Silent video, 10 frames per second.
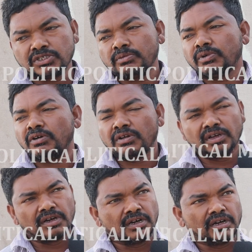వస్తే
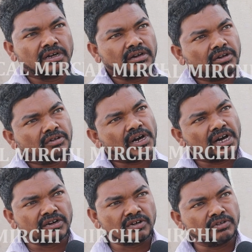మామూలుగా
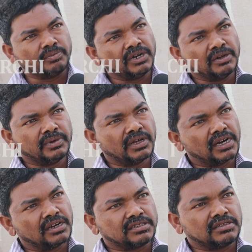ఆండర్ బండి మీద
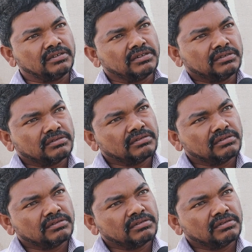ఆండర్ ఇస్తాడు